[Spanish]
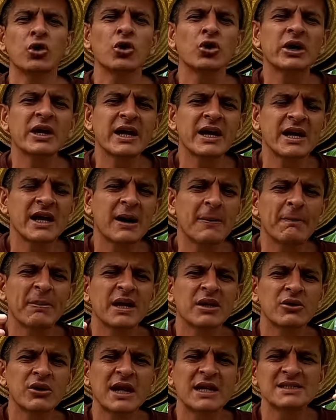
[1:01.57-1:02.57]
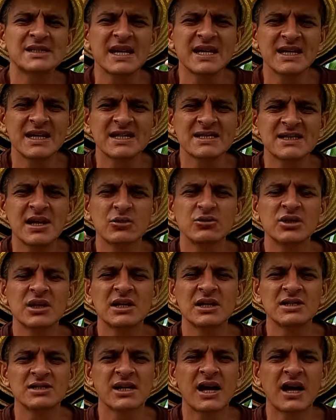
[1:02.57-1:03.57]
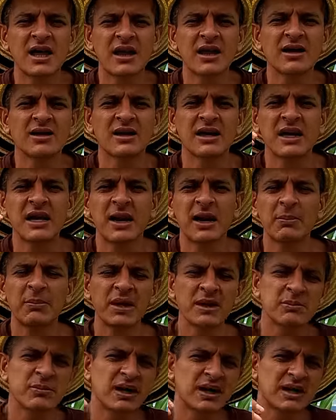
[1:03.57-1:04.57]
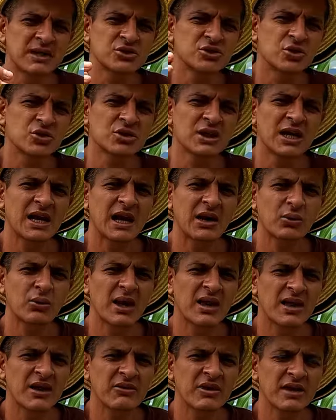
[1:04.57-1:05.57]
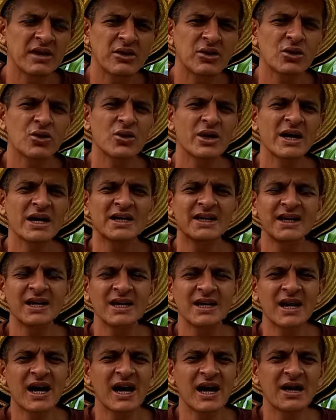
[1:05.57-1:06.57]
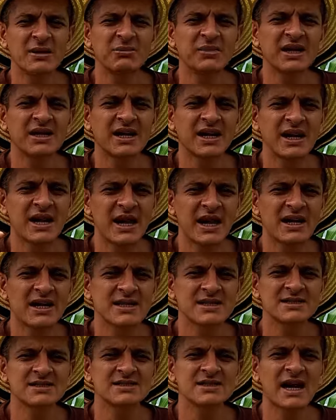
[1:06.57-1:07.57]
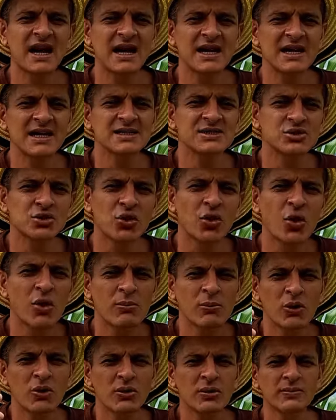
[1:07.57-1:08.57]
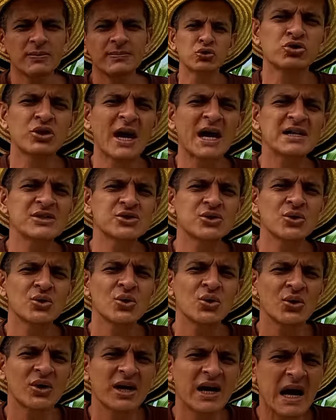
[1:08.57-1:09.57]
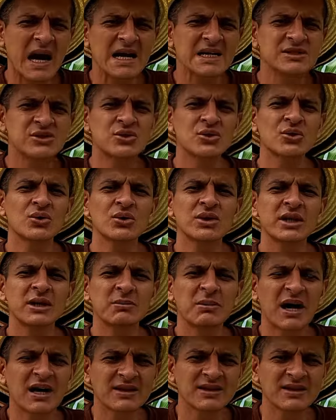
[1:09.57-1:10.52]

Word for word: No lo creerán, pero la ceniza utilizada en la preparación del agua de vidrio es rica en minerales tales como potasio, calcio y